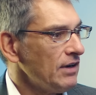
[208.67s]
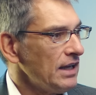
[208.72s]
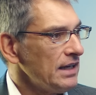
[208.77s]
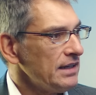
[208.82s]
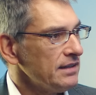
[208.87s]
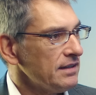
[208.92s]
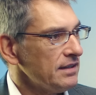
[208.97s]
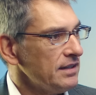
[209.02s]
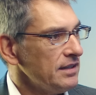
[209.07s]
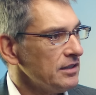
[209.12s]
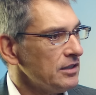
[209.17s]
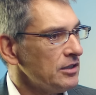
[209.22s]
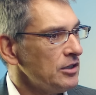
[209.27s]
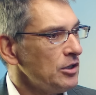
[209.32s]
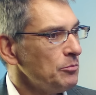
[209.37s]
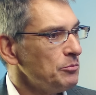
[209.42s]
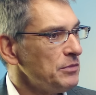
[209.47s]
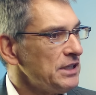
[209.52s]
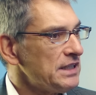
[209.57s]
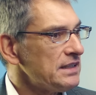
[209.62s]
weil ich hier
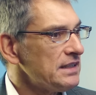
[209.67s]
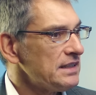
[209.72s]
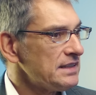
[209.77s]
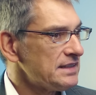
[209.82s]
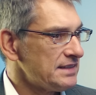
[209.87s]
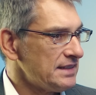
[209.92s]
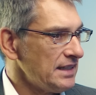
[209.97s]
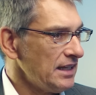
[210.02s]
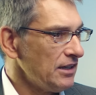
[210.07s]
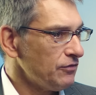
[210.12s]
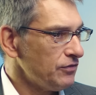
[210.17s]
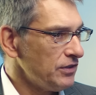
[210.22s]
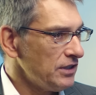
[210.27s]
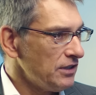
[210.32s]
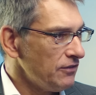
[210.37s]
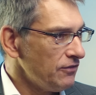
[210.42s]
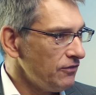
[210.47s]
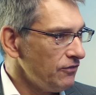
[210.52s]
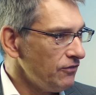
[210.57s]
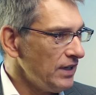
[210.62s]
mit sehr
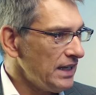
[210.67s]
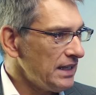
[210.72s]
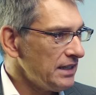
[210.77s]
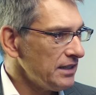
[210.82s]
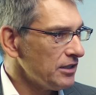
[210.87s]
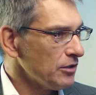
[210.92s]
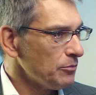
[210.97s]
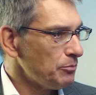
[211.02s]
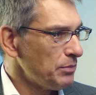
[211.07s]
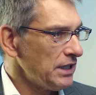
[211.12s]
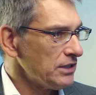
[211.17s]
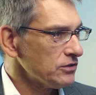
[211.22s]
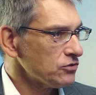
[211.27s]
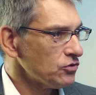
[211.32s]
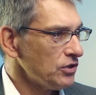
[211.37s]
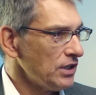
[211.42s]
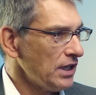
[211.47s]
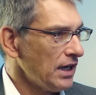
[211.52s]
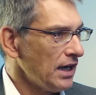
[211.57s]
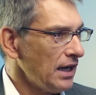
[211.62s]
viel weniger
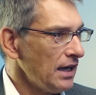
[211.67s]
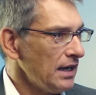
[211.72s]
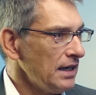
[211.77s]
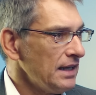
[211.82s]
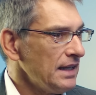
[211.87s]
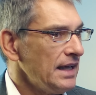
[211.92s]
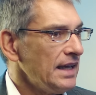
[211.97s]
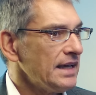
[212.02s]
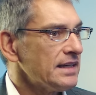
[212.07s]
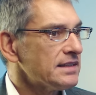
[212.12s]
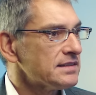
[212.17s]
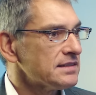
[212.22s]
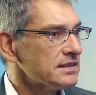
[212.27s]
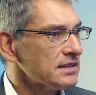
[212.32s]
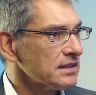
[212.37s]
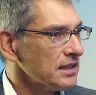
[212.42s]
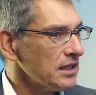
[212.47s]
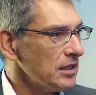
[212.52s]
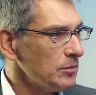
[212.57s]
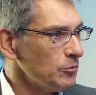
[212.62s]
Personal
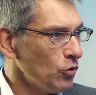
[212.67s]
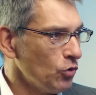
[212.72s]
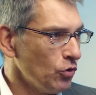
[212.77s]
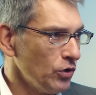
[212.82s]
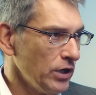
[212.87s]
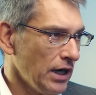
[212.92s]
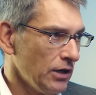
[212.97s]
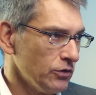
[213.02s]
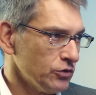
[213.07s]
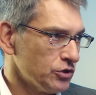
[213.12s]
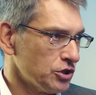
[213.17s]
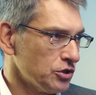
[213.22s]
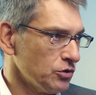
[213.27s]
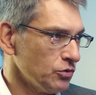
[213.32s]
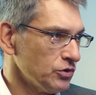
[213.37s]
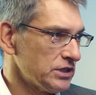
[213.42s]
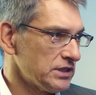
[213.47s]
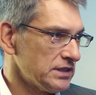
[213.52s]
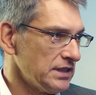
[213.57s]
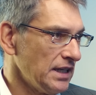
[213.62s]
extrem hohe
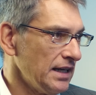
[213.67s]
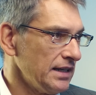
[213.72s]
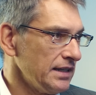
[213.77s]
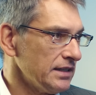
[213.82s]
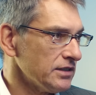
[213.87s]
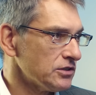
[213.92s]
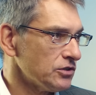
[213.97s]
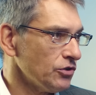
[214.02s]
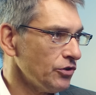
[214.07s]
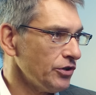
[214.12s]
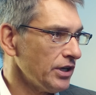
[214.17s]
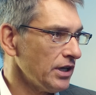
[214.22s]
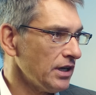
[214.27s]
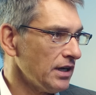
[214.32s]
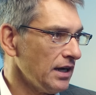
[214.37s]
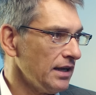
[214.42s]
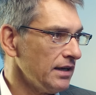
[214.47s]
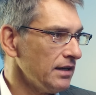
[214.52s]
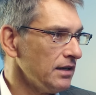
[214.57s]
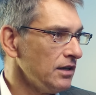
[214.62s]
Ausstoßzahlen erzeugen
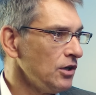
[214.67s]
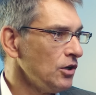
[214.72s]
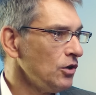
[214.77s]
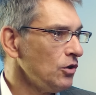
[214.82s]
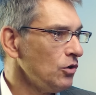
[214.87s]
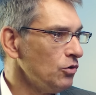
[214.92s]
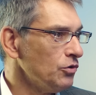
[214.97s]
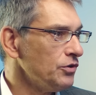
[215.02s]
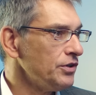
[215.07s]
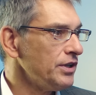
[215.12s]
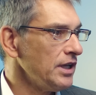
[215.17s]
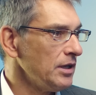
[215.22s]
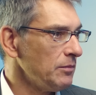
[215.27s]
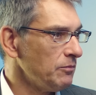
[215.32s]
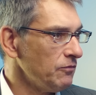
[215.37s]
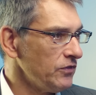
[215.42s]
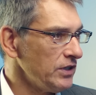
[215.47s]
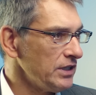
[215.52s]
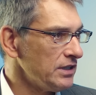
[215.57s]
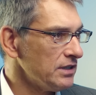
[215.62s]
kann und
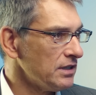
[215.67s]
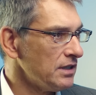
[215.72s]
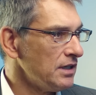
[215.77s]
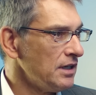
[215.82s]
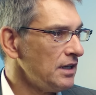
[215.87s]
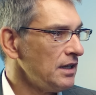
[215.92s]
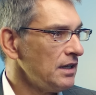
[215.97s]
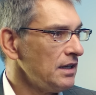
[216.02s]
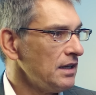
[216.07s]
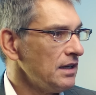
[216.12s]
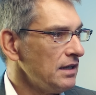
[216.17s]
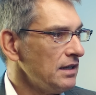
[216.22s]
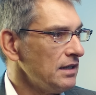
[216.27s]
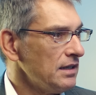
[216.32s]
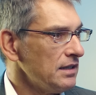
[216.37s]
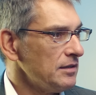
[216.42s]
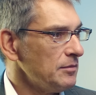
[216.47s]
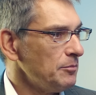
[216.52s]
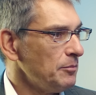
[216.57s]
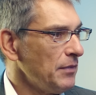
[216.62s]
eben wieder
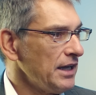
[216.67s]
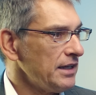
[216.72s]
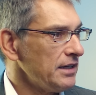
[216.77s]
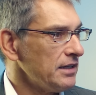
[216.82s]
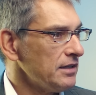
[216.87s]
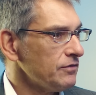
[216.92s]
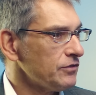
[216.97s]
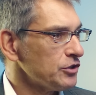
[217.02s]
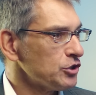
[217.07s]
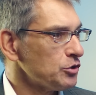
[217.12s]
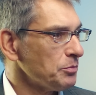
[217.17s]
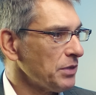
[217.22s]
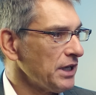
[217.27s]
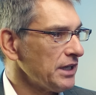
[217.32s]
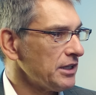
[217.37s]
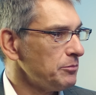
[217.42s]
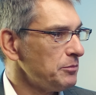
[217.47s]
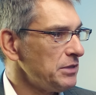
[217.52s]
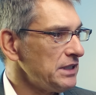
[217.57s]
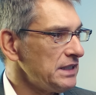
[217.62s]
meine
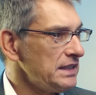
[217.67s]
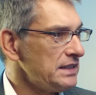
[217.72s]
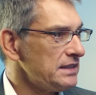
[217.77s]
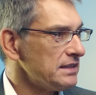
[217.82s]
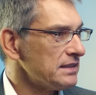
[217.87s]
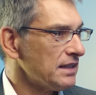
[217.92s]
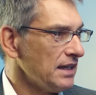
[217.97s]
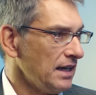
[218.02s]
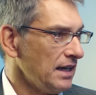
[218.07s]
Versprechen bedienen